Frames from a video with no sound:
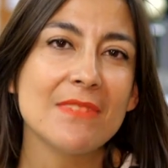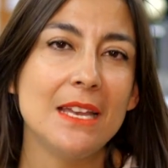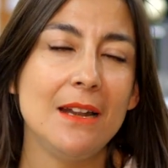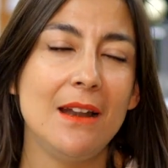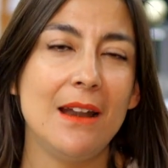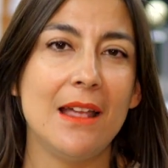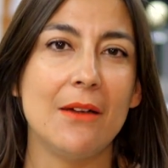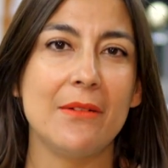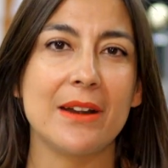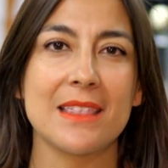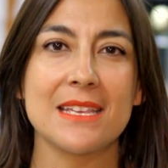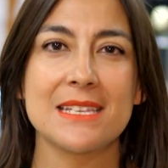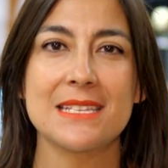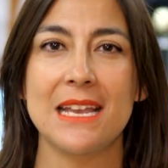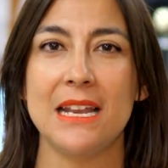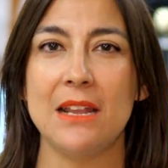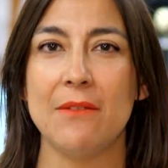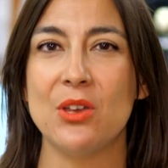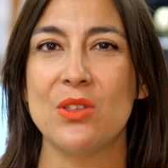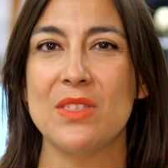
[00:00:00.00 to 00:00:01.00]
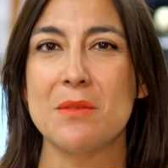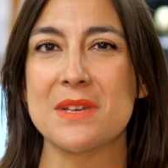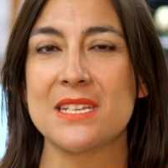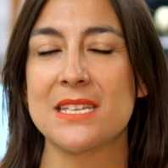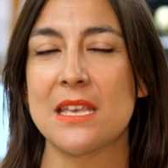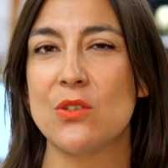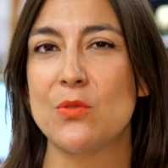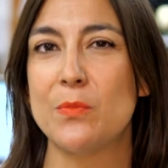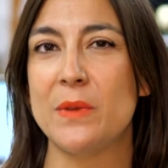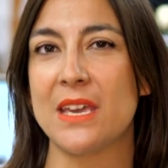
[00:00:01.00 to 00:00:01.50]
la verdad es que le veo
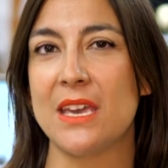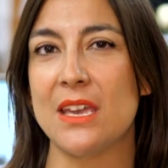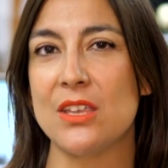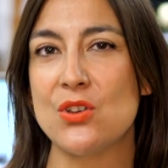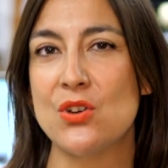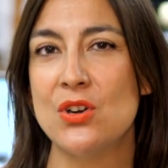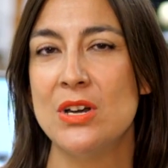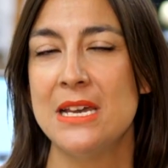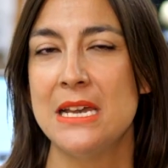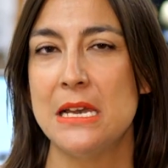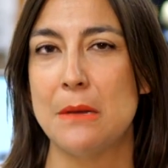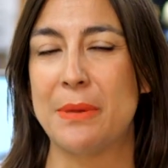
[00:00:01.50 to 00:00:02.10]
demasiado pequeño